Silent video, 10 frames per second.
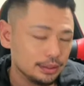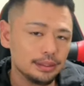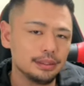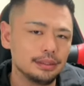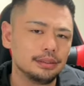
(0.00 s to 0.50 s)
う
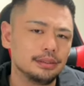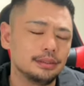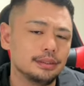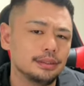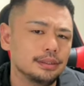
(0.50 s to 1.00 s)
ん
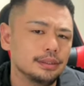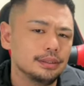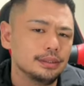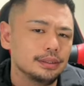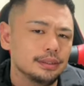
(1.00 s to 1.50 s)

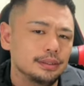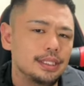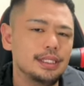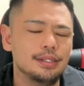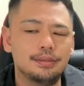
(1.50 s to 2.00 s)

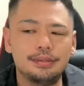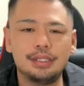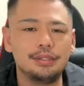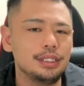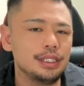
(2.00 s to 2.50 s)
ただ
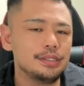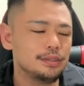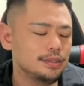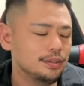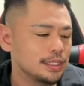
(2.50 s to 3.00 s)
ホテルにいて
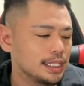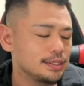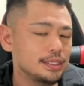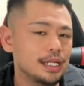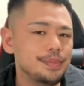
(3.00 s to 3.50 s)
ずっと
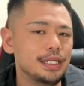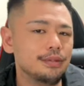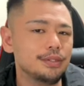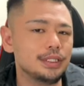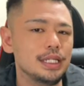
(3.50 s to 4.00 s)
雑談み
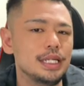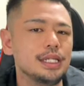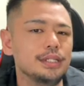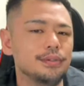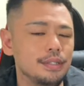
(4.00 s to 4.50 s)
たいなことし
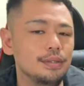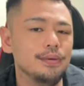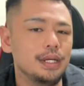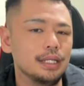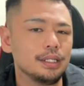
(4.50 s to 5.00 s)
ないけどね